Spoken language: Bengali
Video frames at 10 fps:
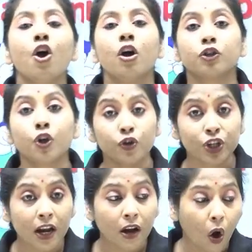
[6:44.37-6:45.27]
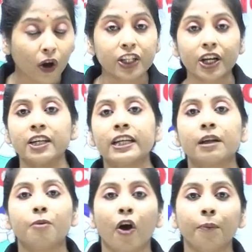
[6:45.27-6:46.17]
সোশ্যাল অকেশনে যেতে
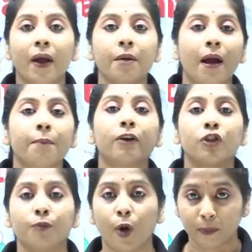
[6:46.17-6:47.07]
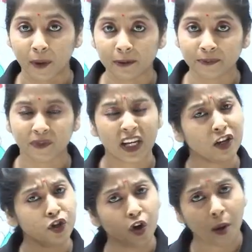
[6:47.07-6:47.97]
ভয় পাই বা বেরোতে ভয় পাই এটা
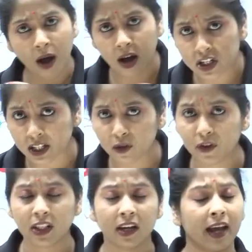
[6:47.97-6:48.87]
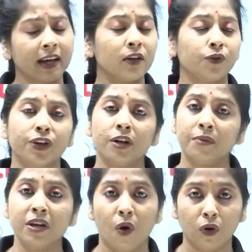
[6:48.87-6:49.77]
সবার সাথে হয়ে থাকে ইনক্লুডিং মি
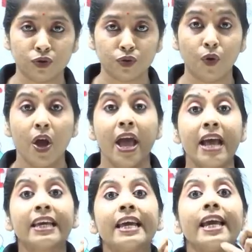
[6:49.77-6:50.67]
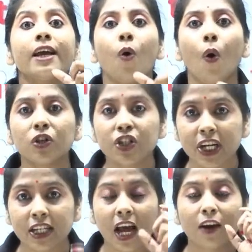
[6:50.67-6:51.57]
অলসো কি
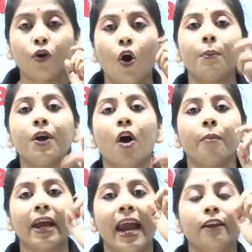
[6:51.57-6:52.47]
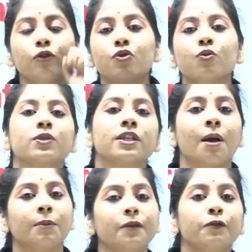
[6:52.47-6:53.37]
করছিস আর কবে হবে এই দুটো কোশ্চেন
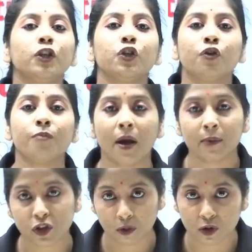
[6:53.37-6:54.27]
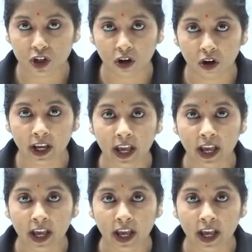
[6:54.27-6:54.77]
আমাদের ভীষণভাবে সমস্যা করে